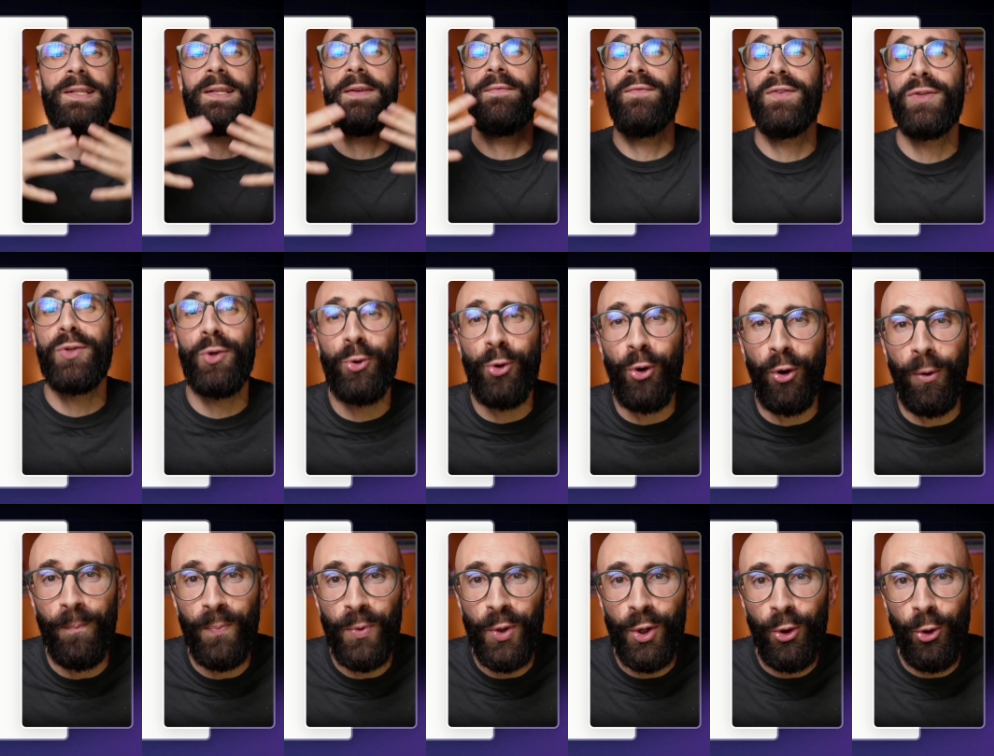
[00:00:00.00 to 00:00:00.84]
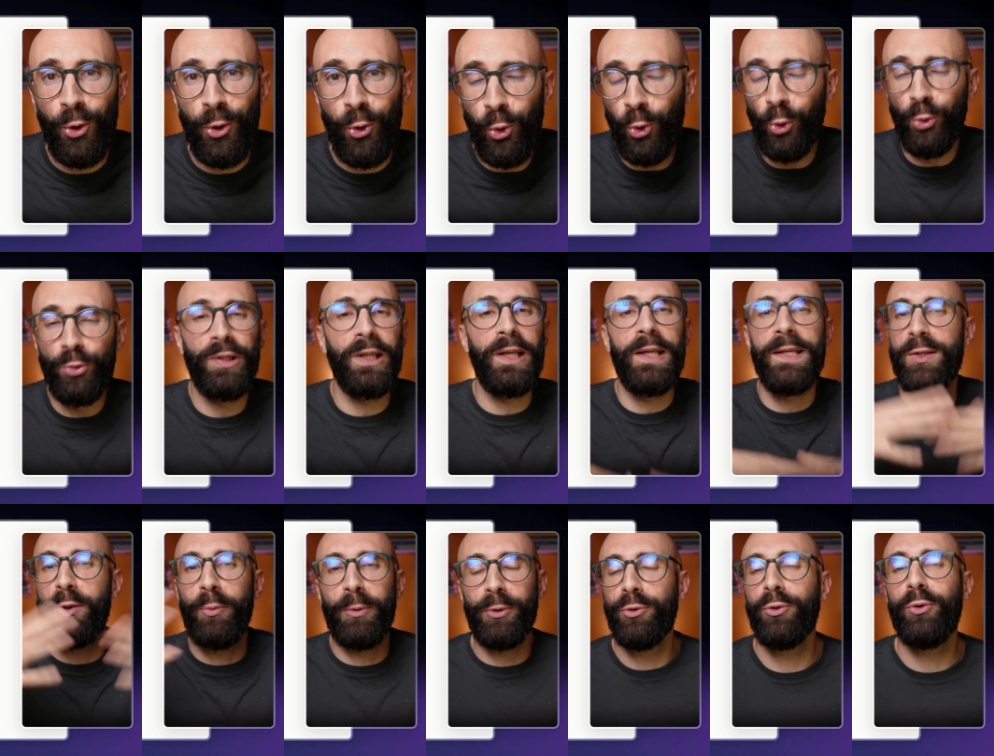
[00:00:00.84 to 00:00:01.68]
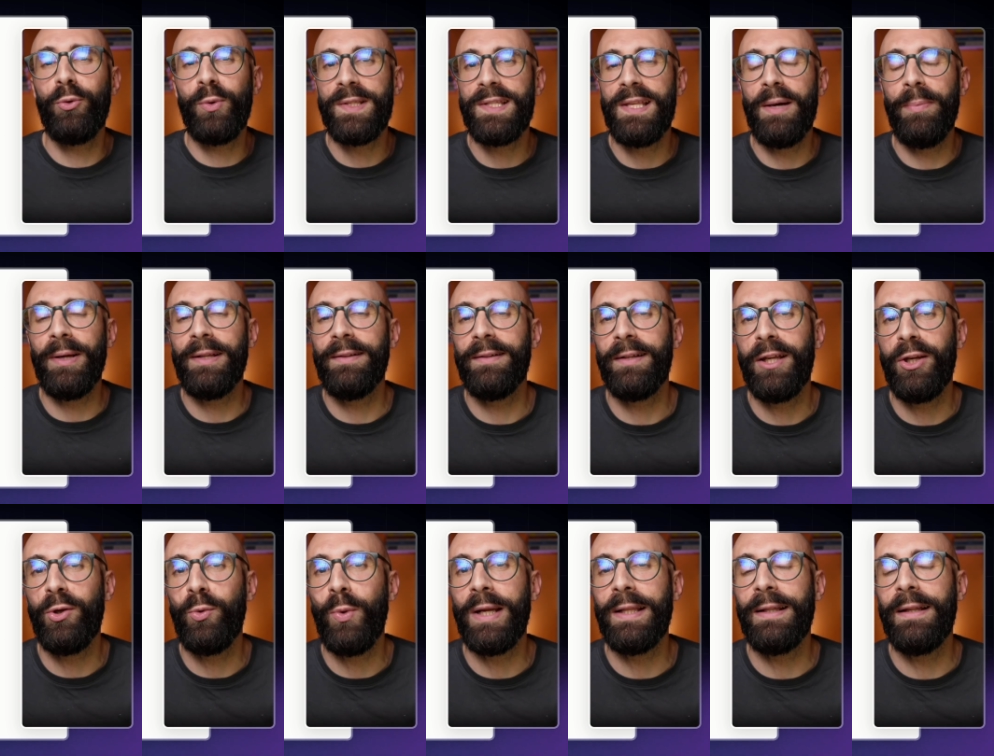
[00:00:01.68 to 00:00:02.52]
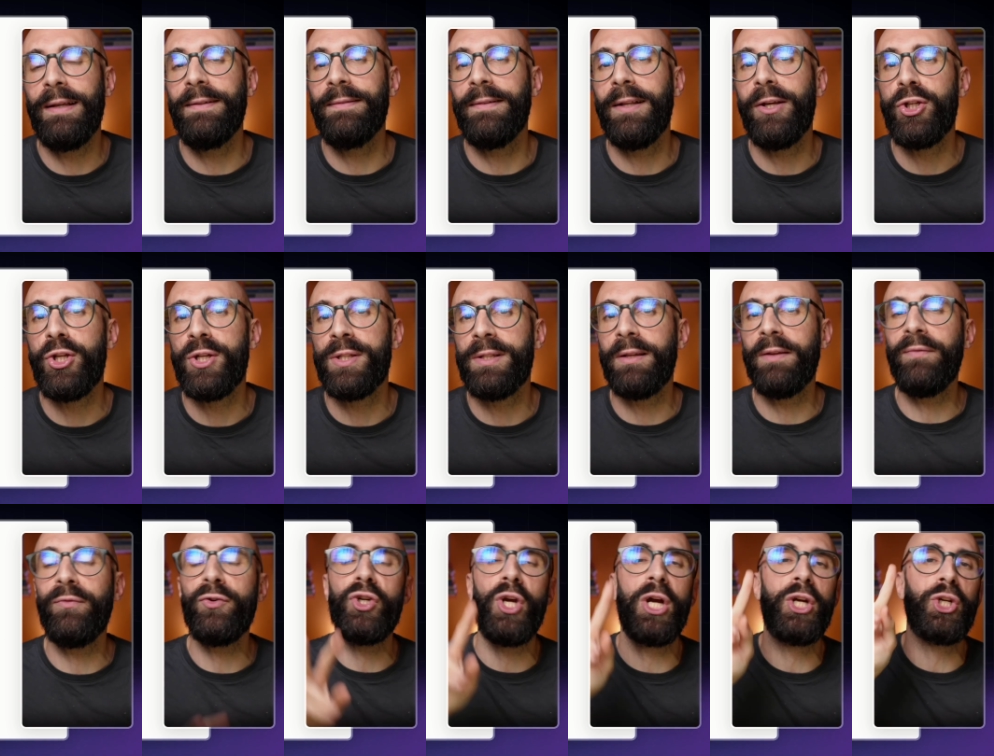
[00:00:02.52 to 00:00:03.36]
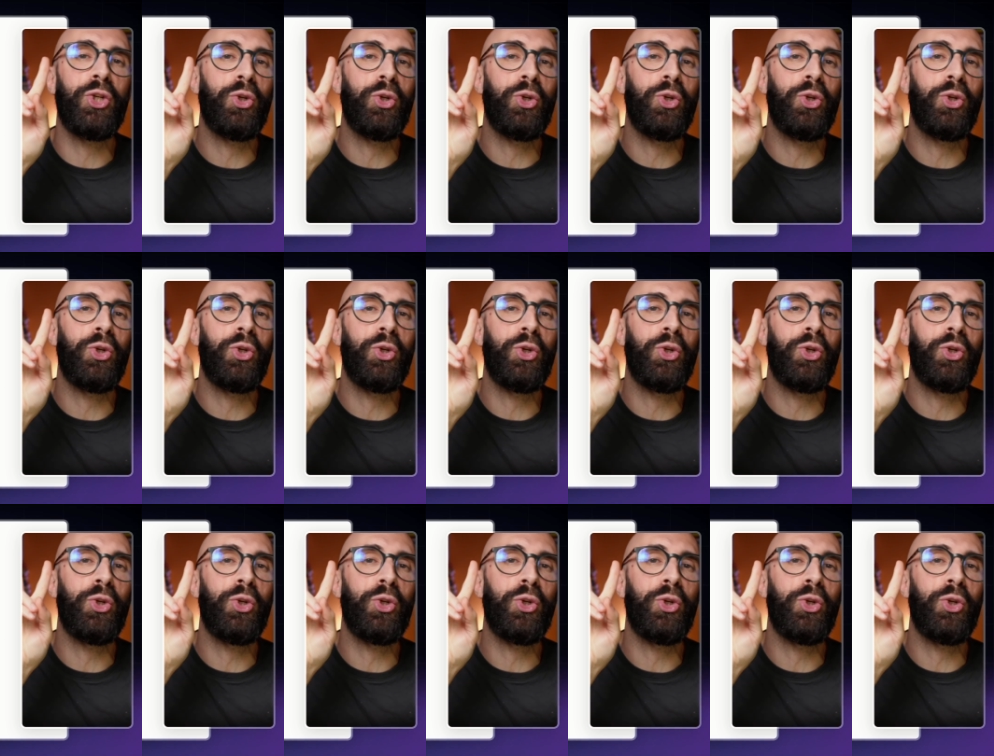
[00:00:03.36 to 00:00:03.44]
se vi sono utili, soprattutto questa parte che riguarda l'intelligenza artificiale,